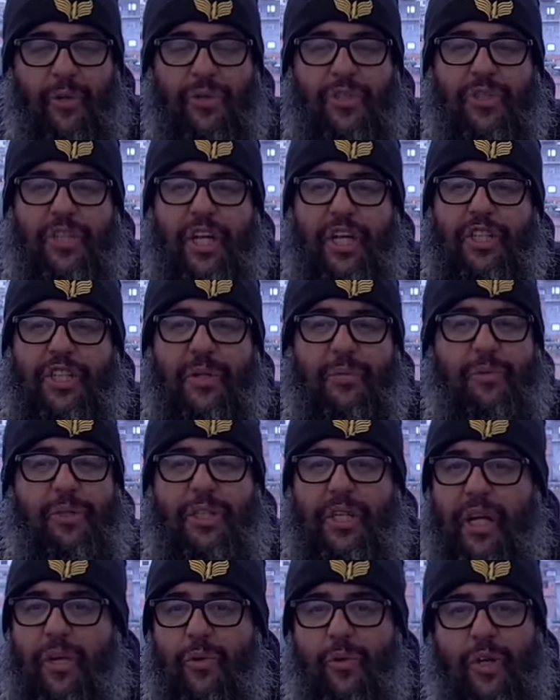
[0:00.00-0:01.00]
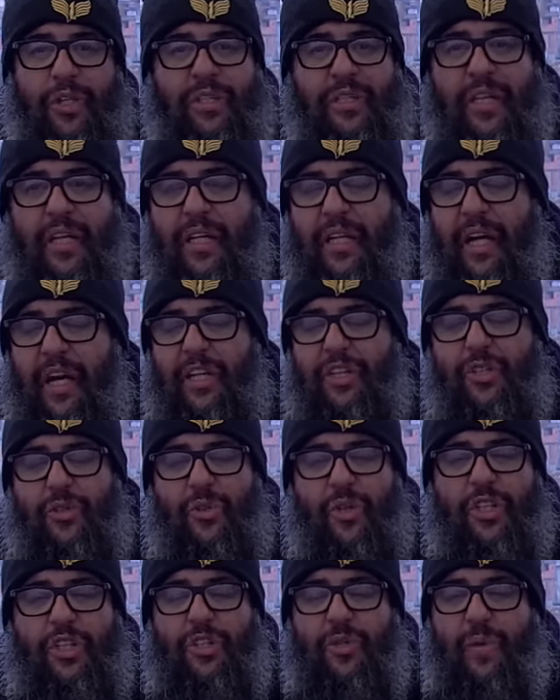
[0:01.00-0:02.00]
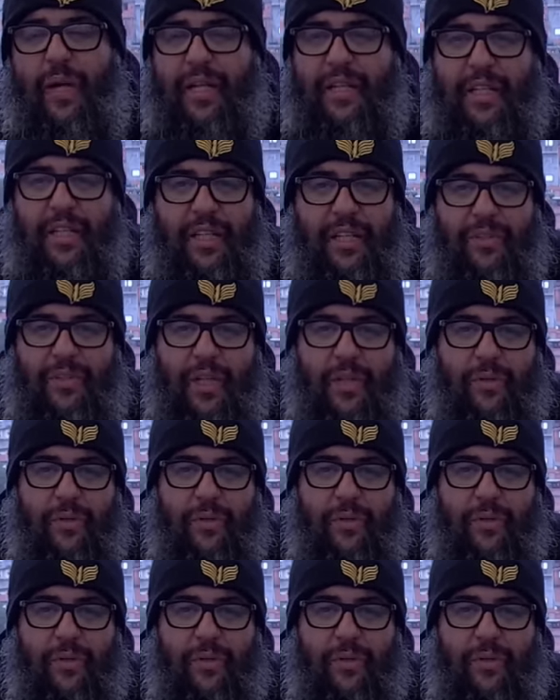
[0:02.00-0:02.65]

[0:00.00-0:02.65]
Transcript: Ou seja, muita coisa, a editora de quadrinhos